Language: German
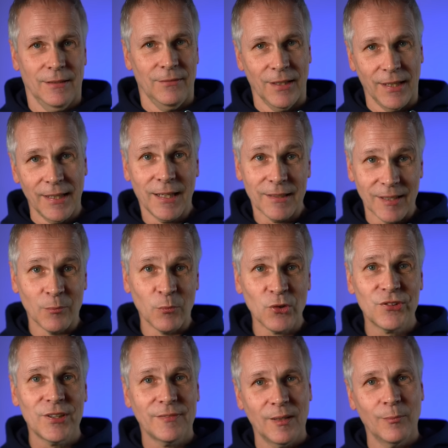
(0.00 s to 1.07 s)
Naja, da
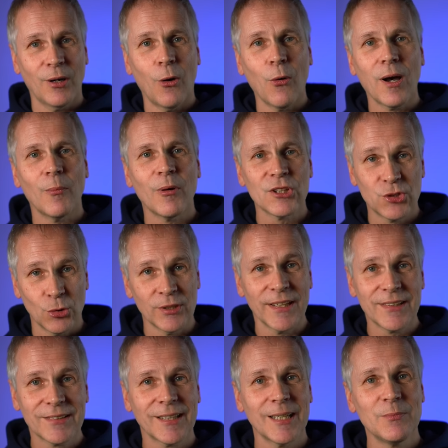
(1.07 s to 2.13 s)
muss der Verbrauch aber schon
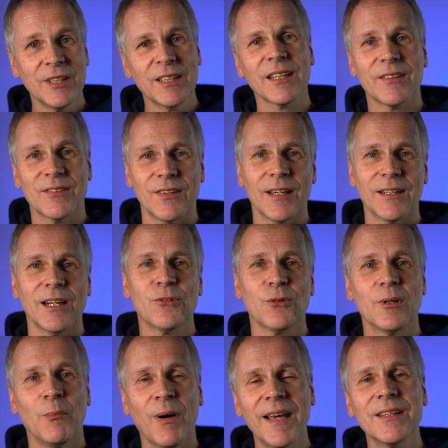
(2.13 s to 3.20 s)
extrem niedrig sein.
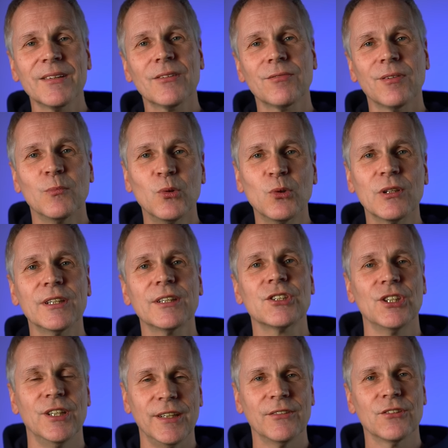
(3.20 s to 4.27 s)
Also gemeint ist vermutlich
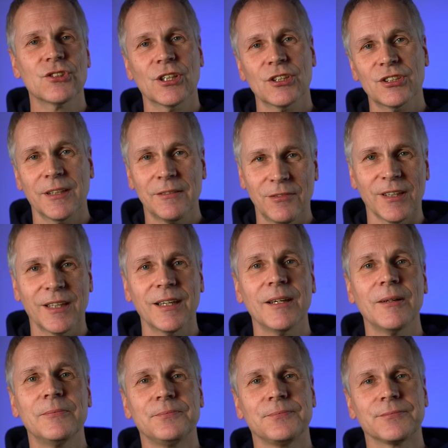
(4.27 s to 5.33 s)
chinesischer
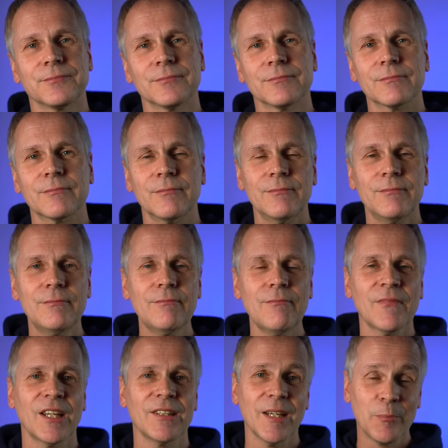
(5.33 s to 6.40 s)
Stadtverkehr.
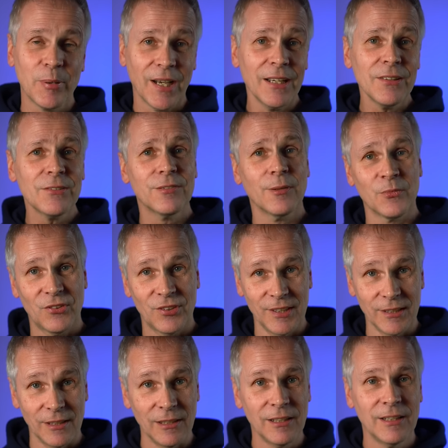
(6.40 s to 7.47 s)
Der Preis vom
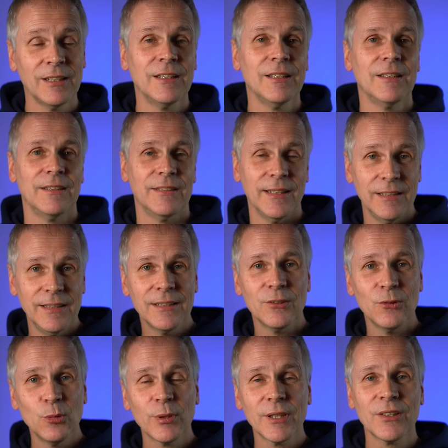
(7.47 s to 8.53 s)
Seagull der
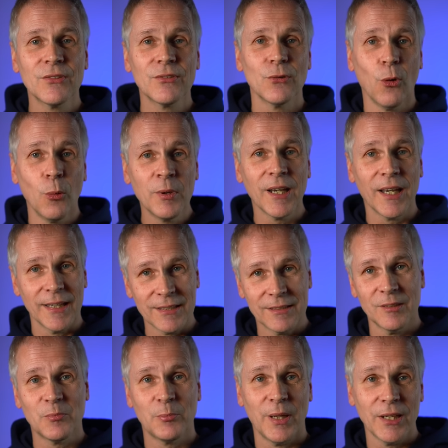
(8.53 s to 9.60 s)
liegt übrigens
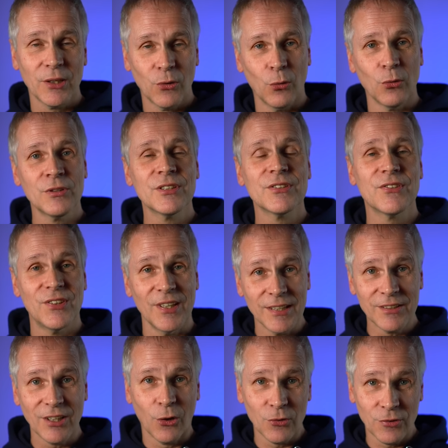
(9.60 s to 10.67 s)
umgerechnet bei rund
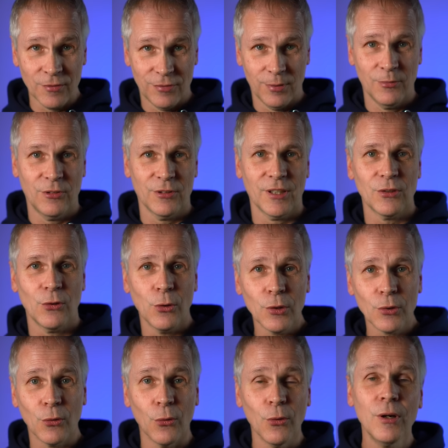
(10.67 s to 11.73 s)
10.500
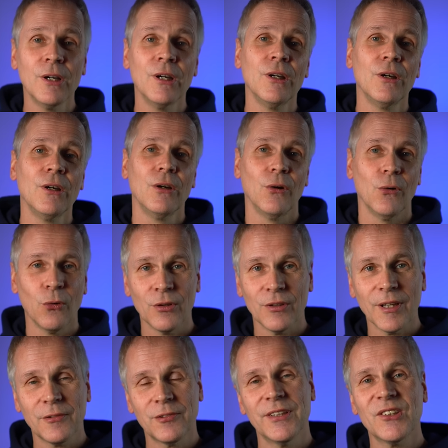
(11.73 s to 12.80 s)
Euro
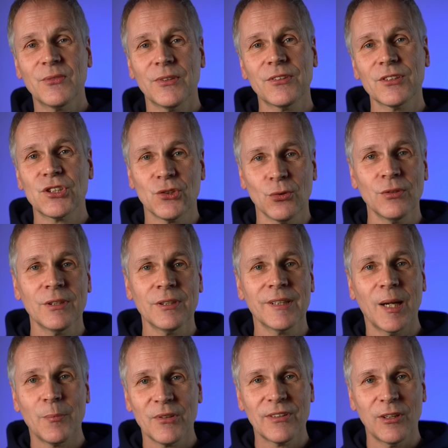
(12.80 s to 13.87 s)
und nach 24 Stunden
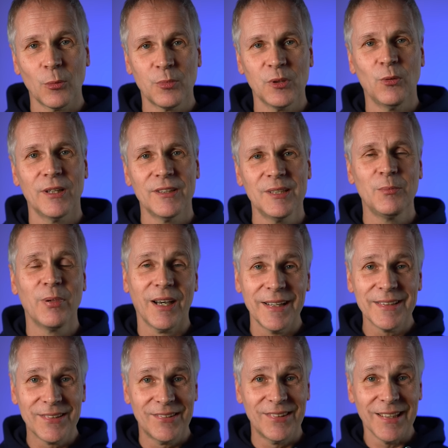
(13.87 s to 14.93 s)
gab es laut BYD
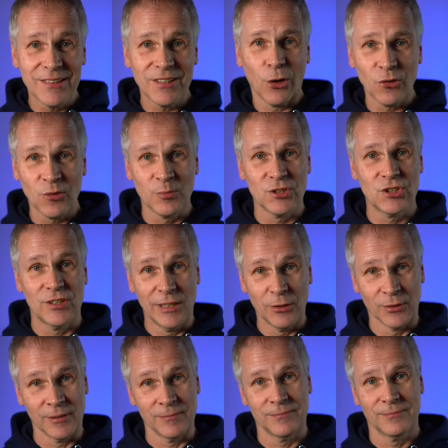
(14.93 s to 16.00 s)
bereits 10.000 Bestellungen.